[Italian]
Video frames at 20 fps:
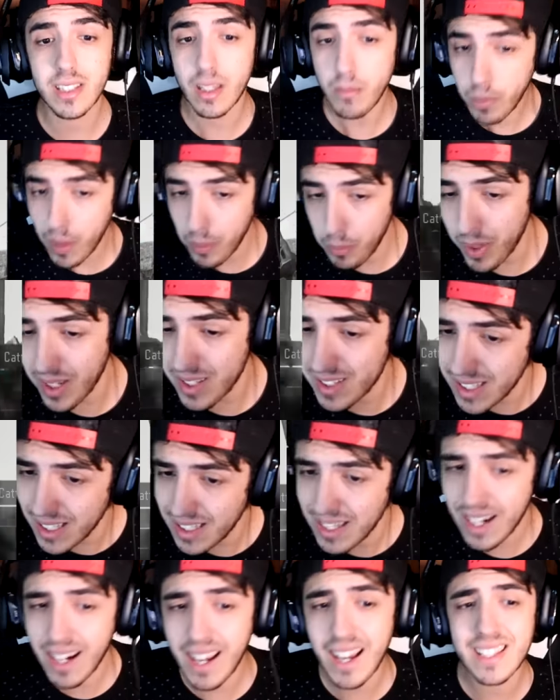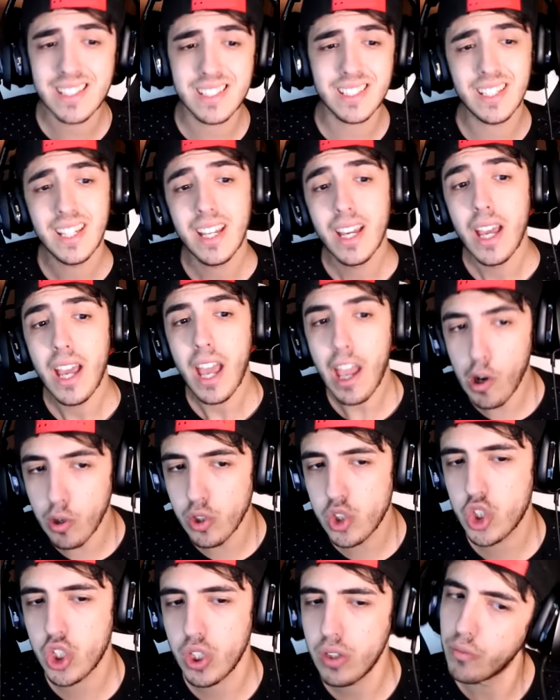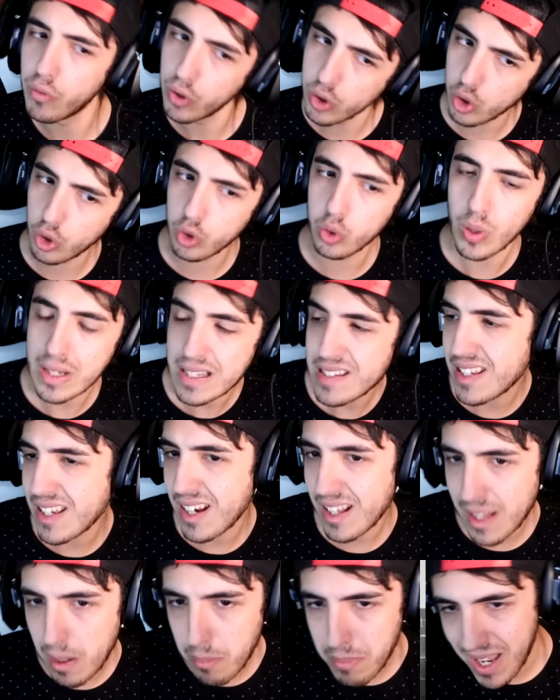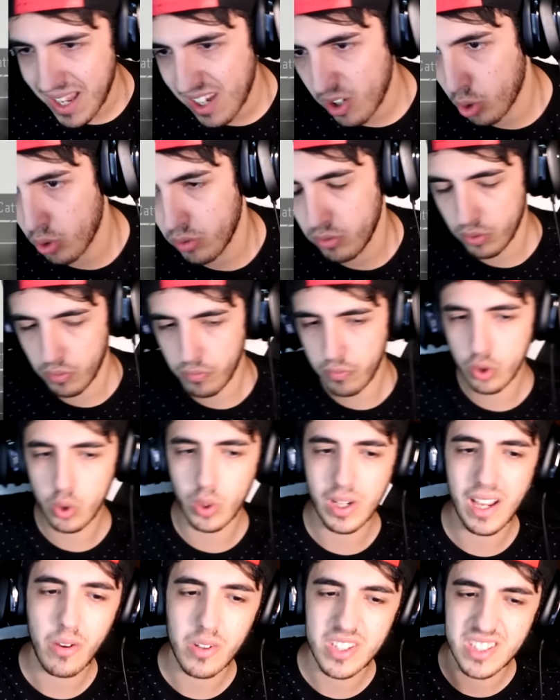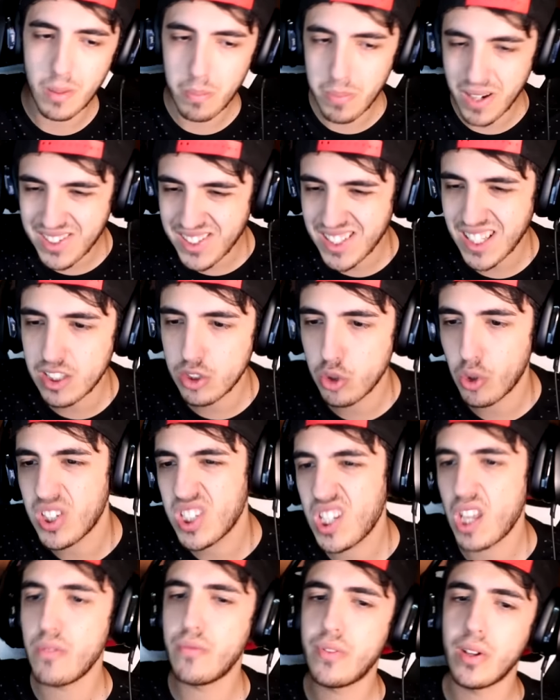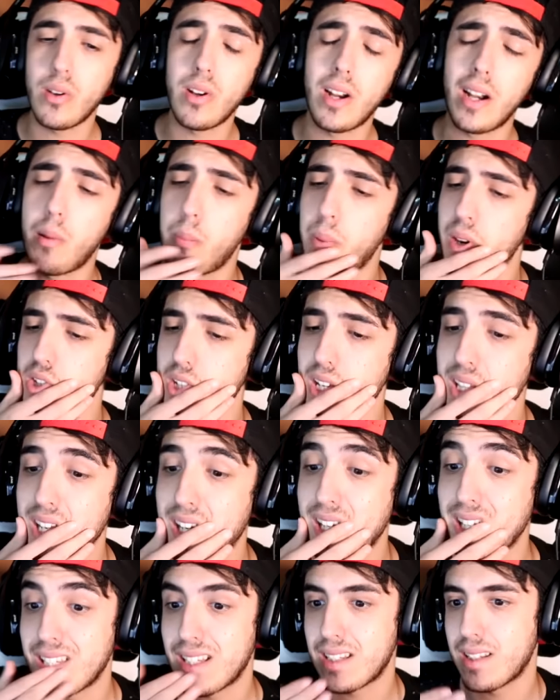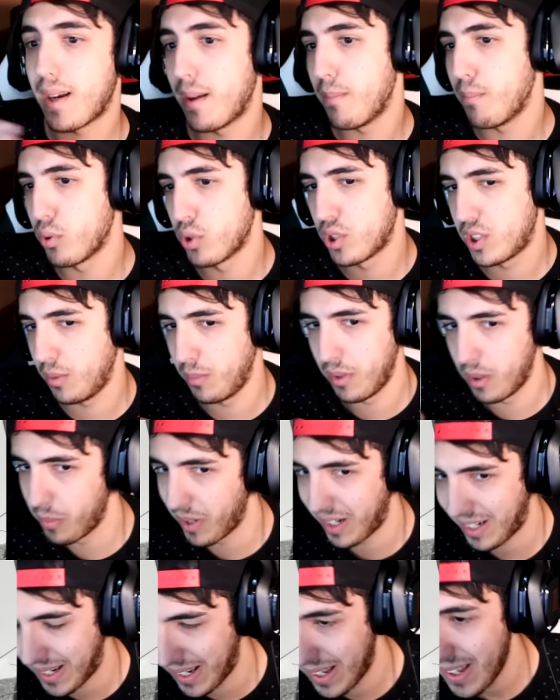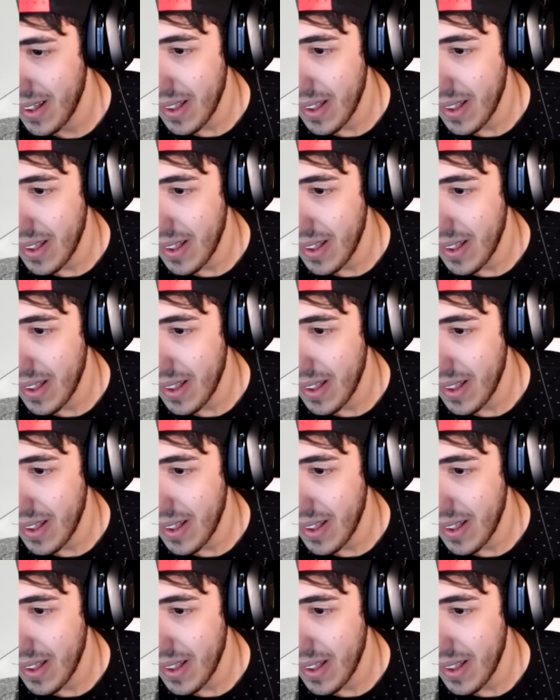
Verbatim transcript: sempre apprezzati ragazzi e oggi voglio non essere da meno, non voglio che questa prestazione sia inferiore alla precedente anche se sarà impossibile perché